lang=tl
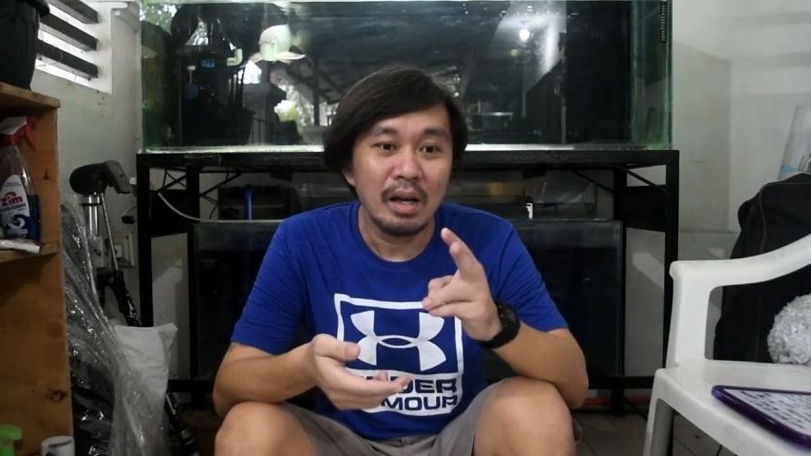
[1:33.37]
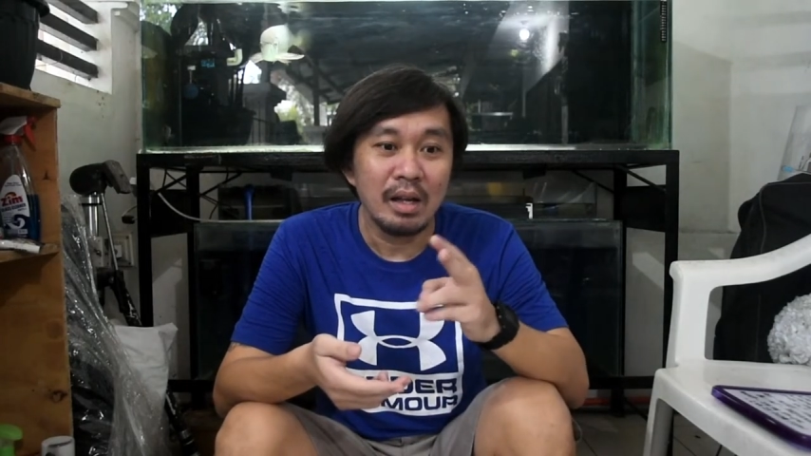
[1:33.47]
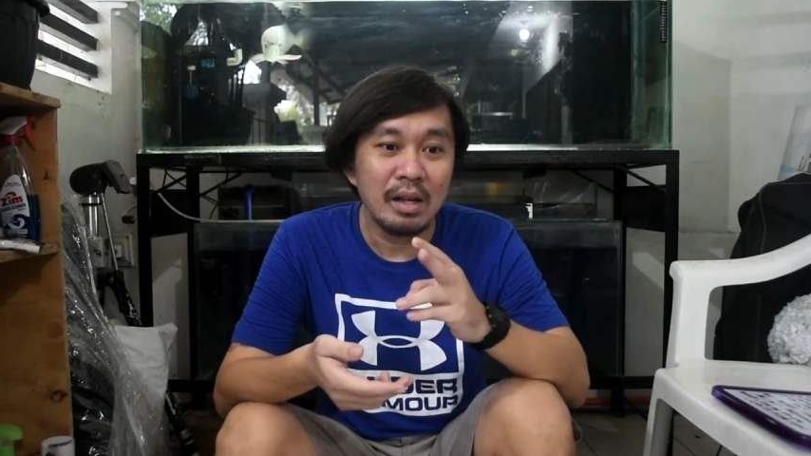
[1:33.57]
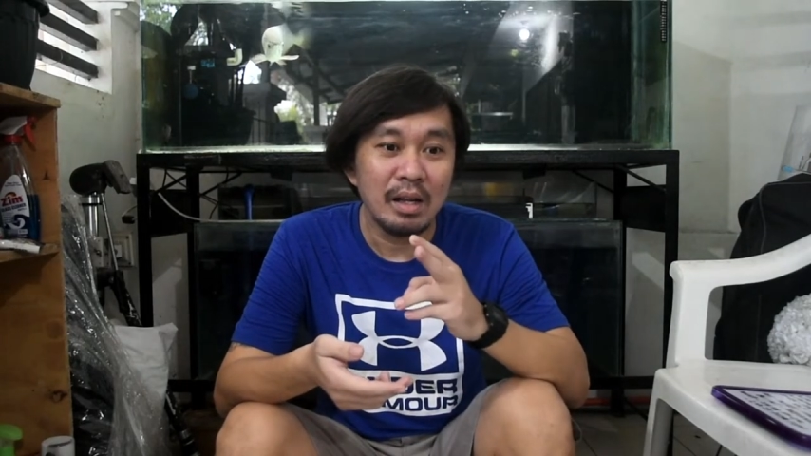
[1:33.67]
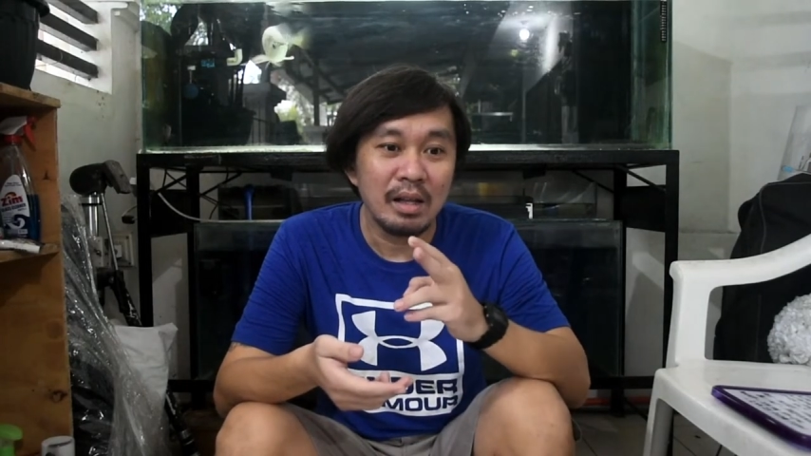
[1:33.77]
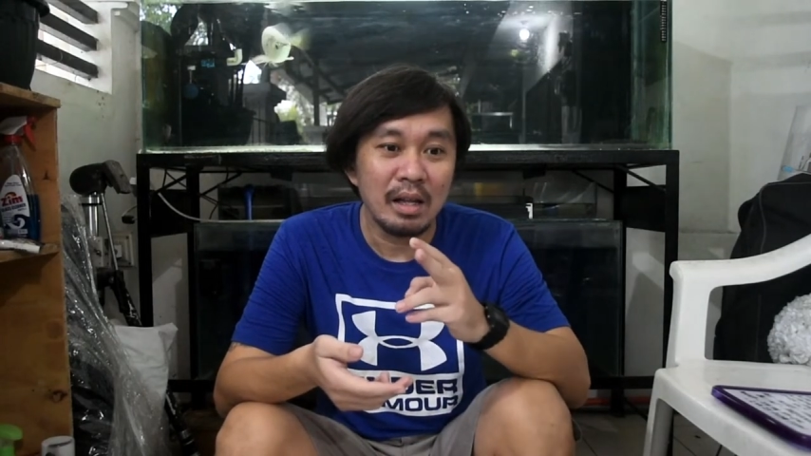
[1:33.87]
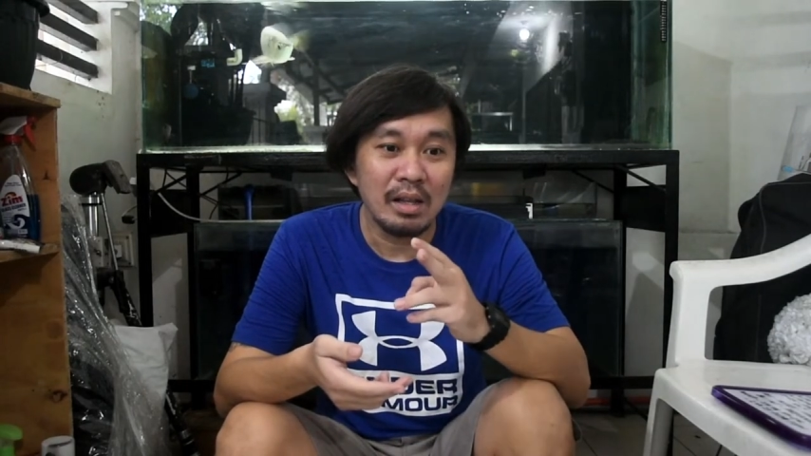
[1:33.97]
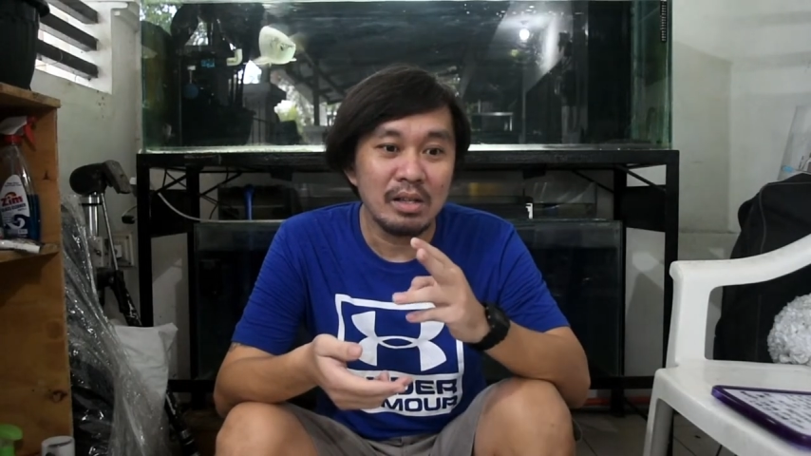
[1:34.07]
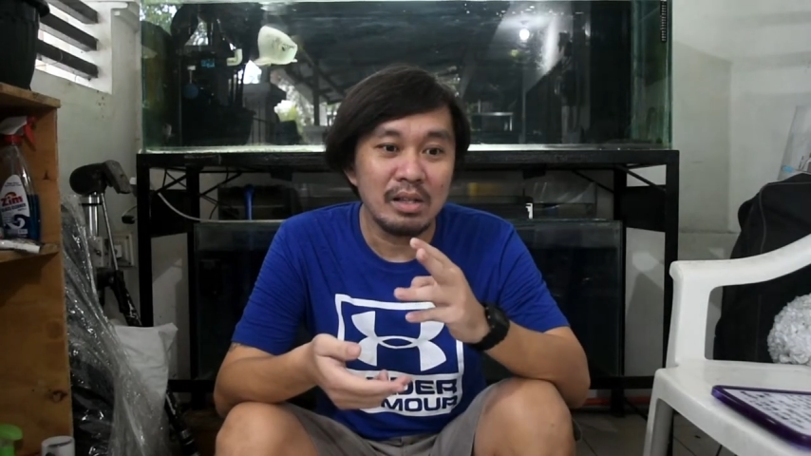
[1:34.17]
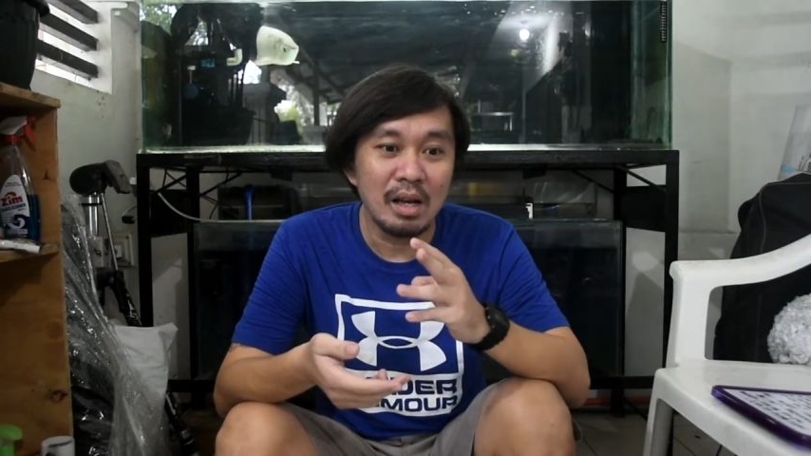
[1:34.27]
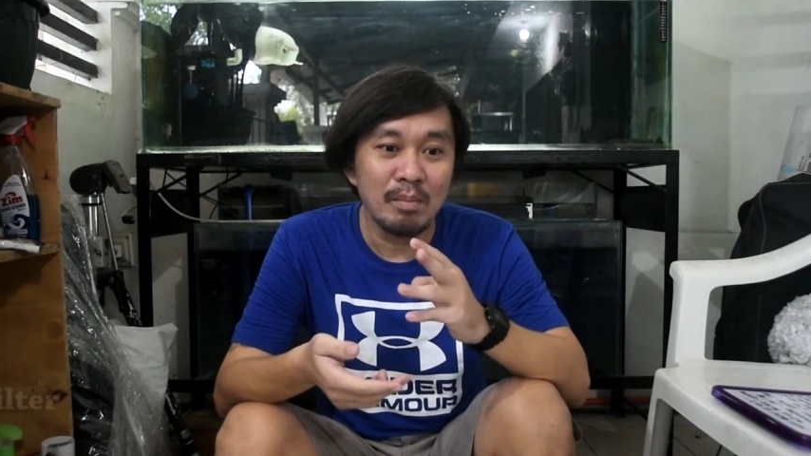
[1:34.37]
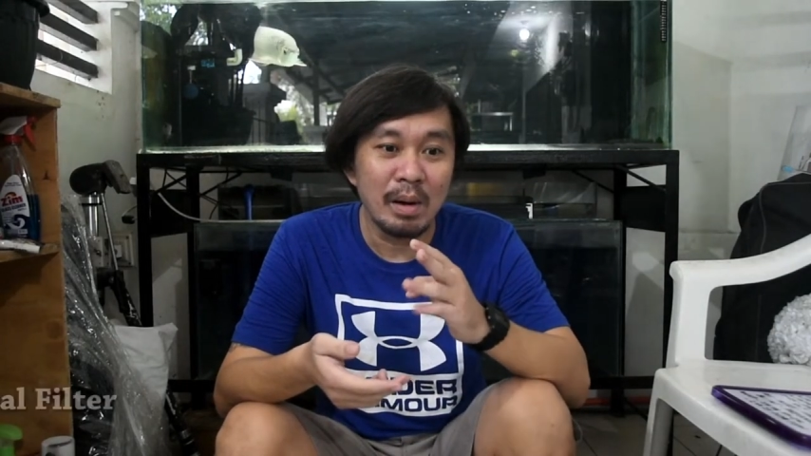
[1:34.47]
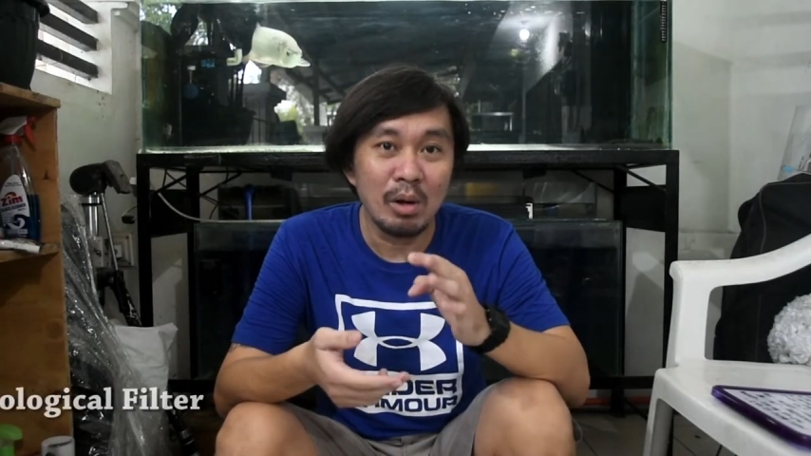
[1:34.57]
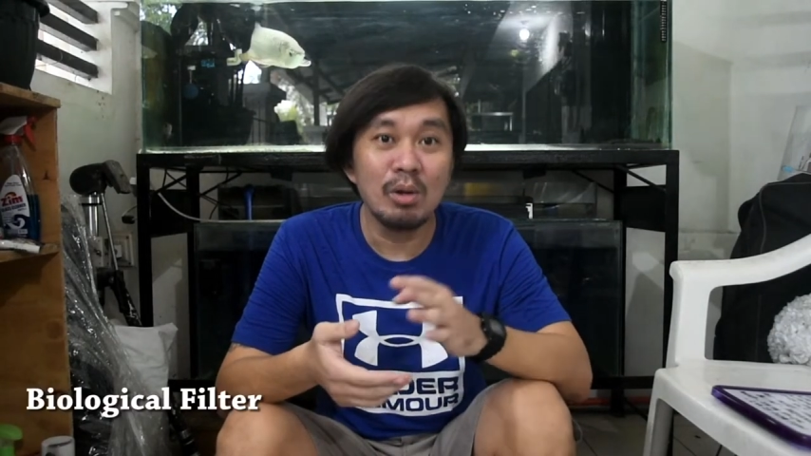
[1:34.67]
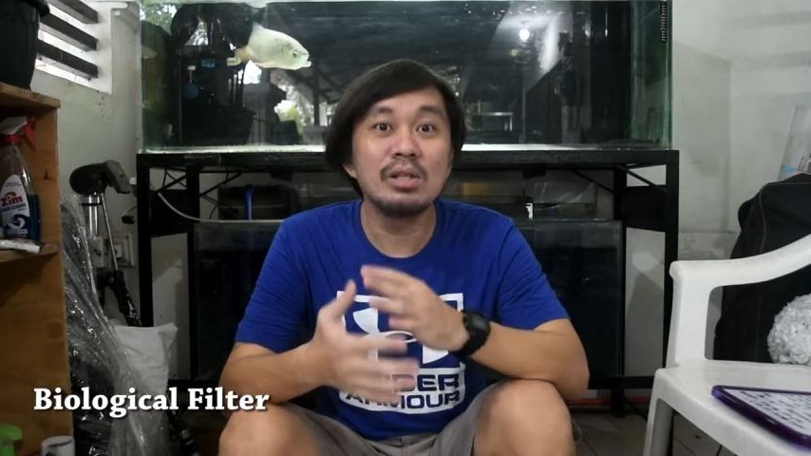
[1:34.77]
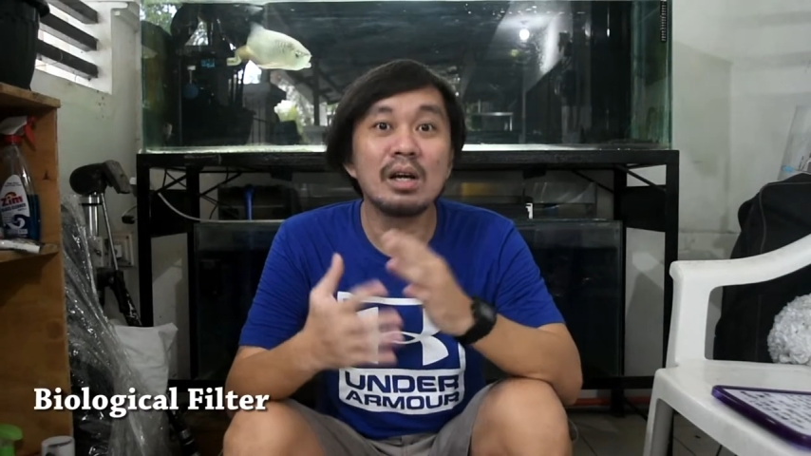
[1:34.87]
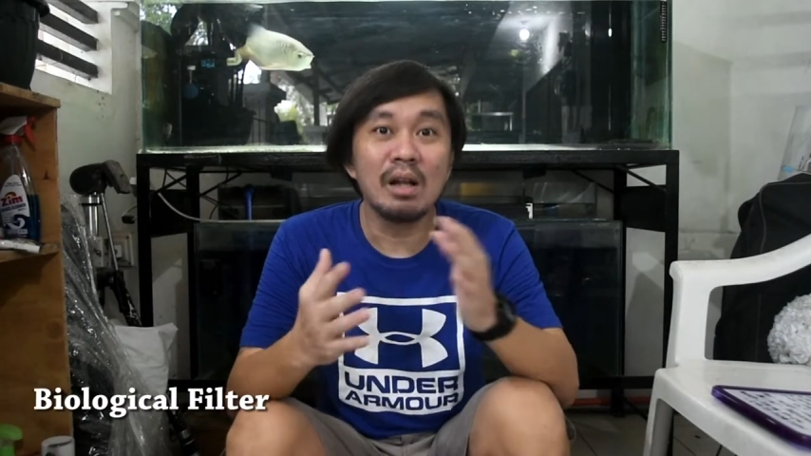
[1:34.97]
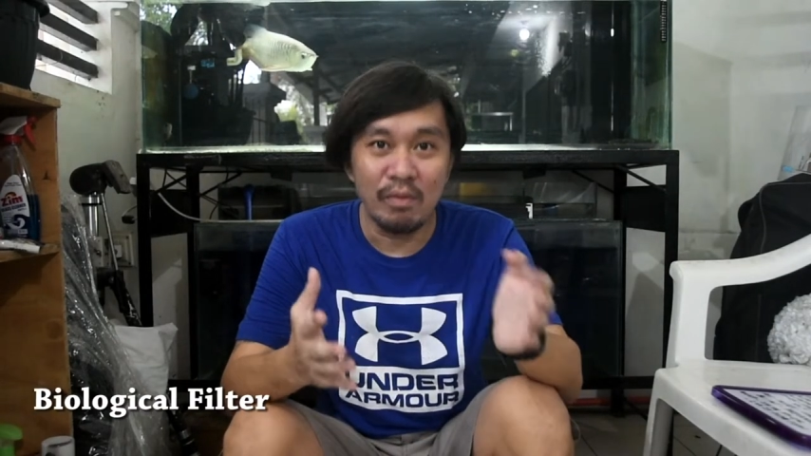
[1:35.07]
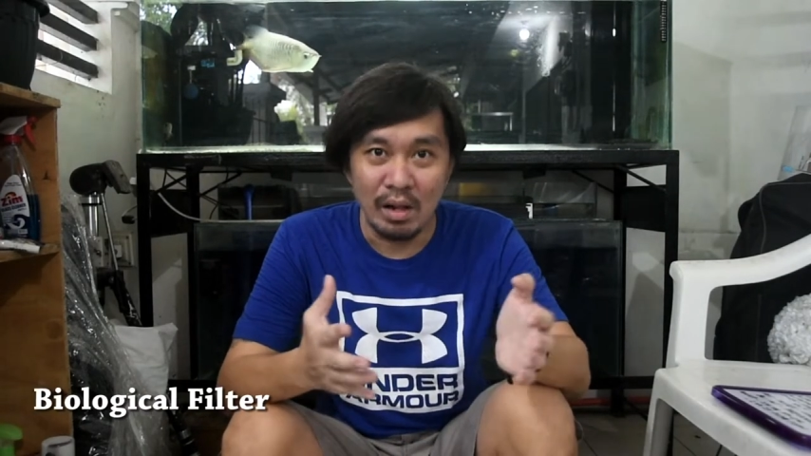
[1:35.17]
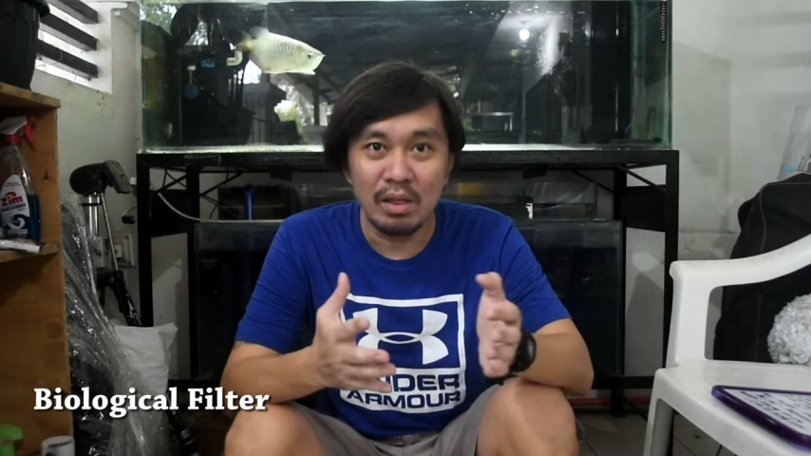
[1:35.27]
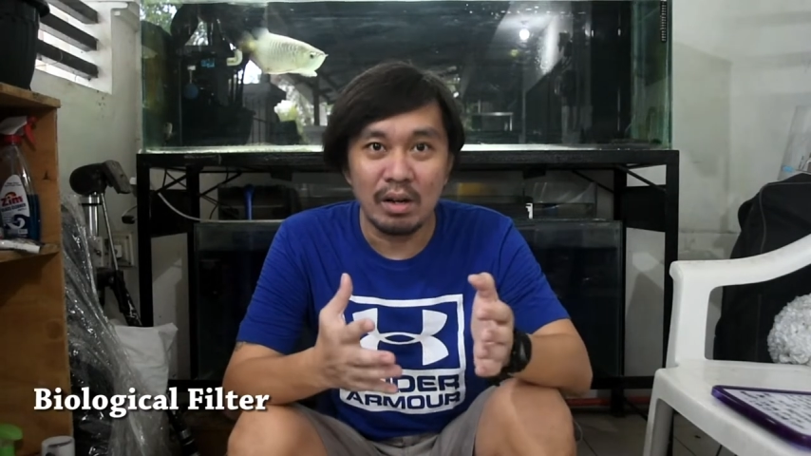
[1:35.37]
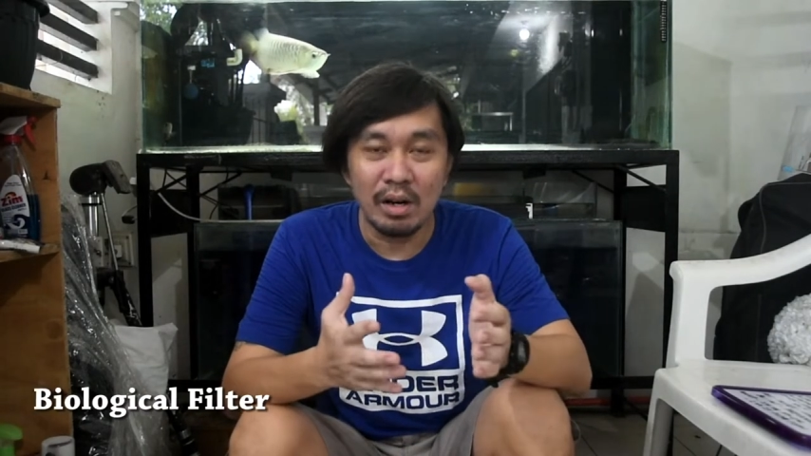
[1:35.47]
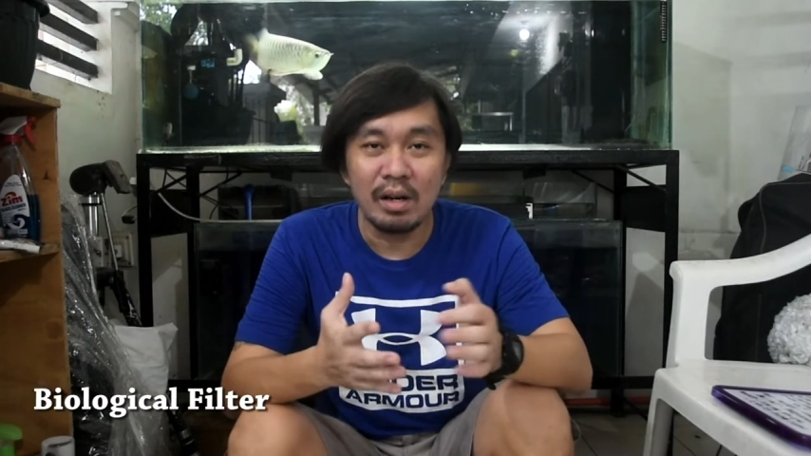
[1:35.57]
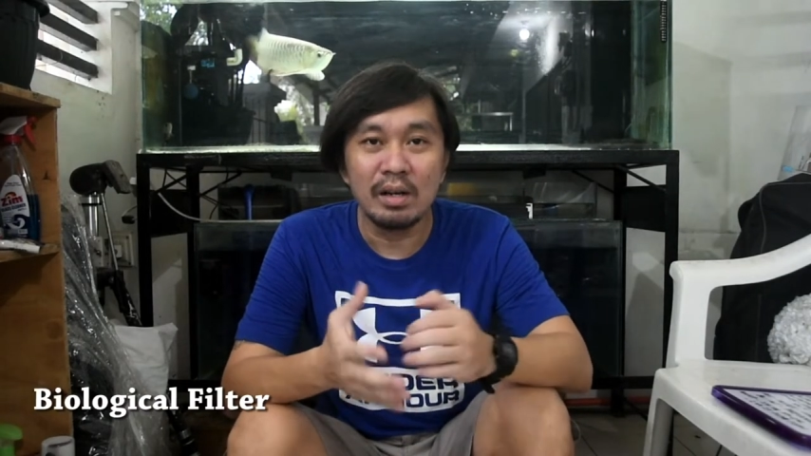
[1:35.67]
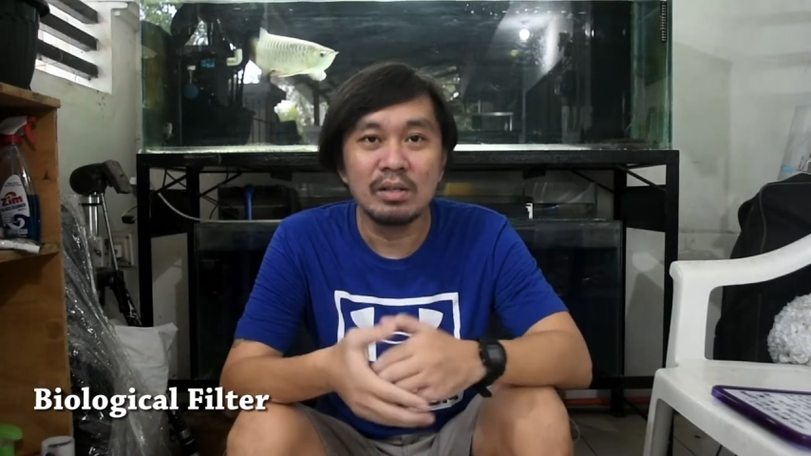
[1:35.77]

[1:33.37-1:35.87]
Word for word: and that is the biological filter.